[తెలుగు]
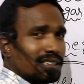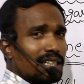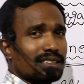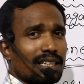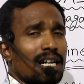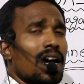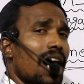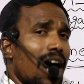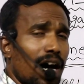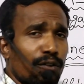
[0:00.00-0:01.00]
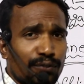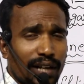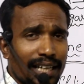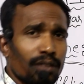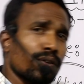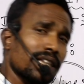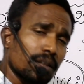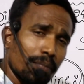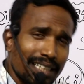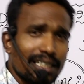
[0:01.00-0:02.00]
ఇస్తారు సార్ ఆఫ్లైన్
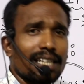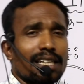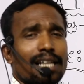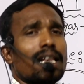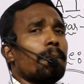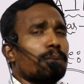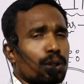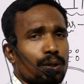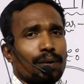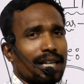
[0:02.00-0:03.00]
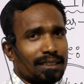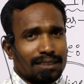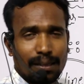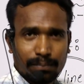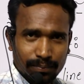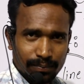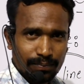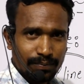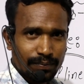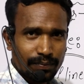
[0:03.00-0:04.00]
విత్ మెటీరియల్ అప్ టు యువర్ ఎగ్జామ్
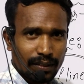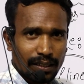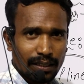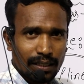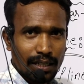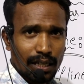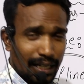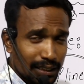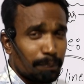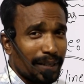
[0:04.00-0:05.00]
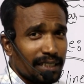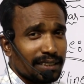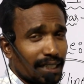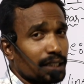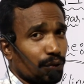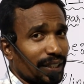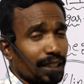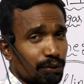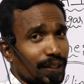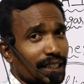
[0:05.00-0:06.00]
ఎస్పీడీసీఎల్
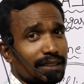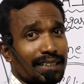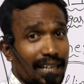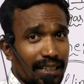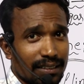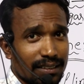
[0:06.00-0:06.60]
ట్వంటీ ట్వంటీ త్రీ